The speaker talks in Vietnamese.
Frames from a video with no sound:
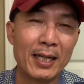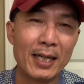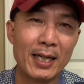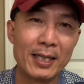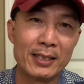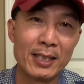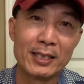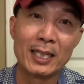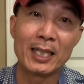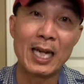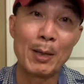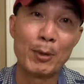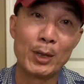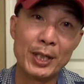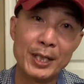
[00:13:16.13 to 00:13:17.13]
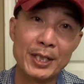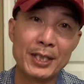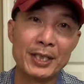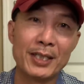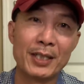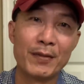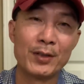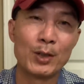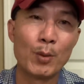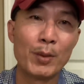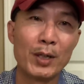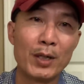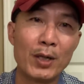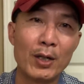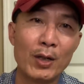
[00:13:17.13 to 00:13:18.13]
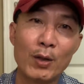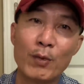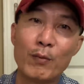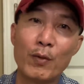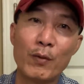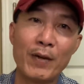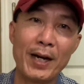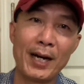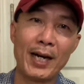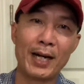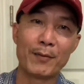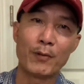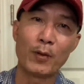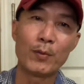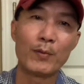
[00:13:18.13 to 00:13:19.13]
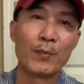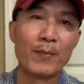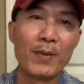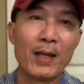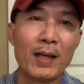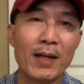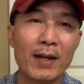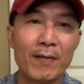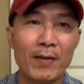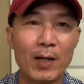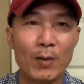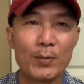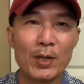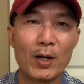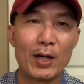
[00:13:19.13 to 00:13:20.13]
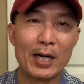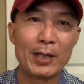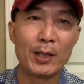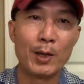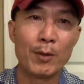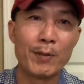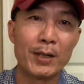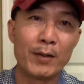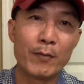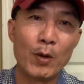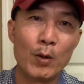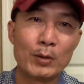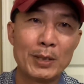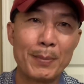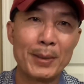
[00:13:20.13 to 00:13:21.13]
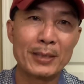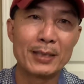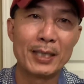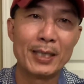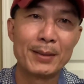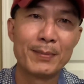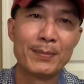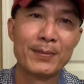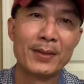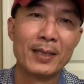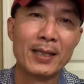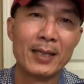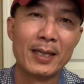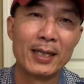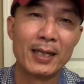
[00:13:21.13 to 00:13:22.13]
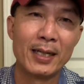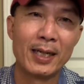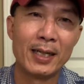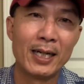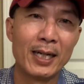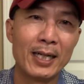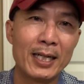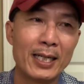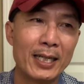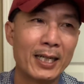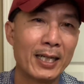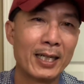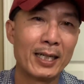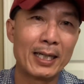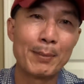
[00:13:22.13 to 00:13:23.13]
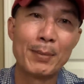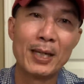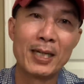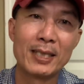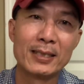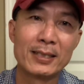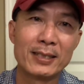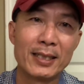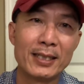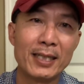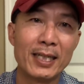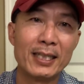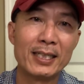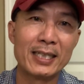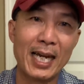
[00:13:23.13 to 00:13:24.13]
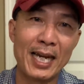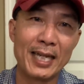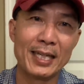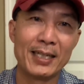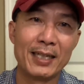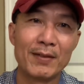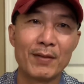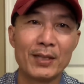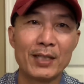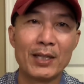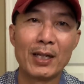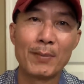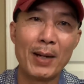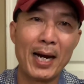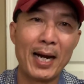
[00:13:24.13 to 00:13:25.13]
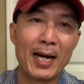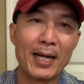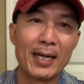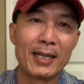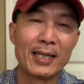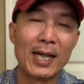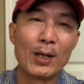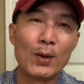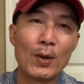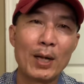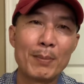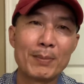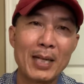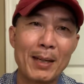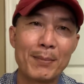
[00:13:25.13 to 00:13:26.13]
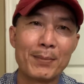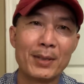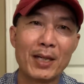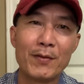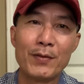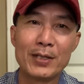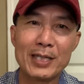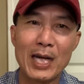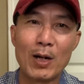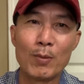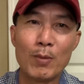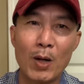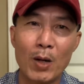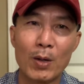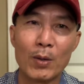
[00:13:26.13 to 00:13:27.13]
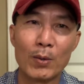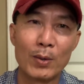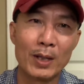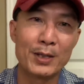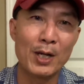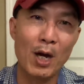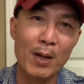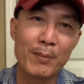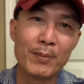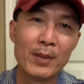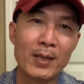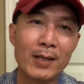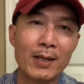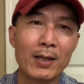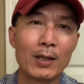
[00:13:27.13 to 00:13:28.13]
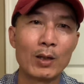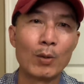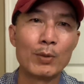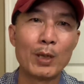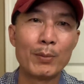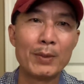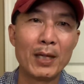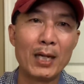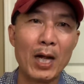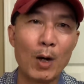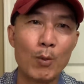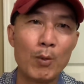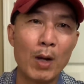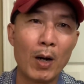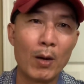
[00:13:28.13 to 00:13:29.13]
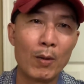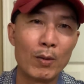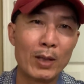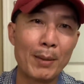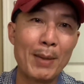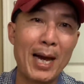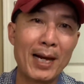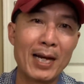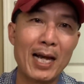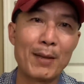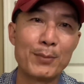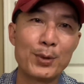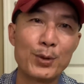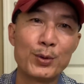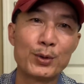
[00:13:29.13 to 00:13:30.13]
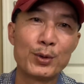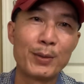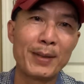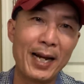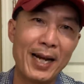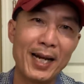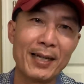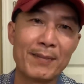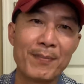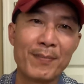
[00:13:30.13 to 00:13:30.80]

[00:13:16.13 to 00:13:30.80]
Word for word: à, tới tất cả mọi người chúc mọi người luôn vui vẻ hạnh phúc và cũng cho Khánh Nguyễn và Đức Vũ cho mặt thêm gửi lời à, cảm ơn tới những người thầy và những người bạn đã luôn âm thầm đứng phía sau ủng hộ à, nhóm cũng giống như là ủng hộ các bạn làm YouTube khác.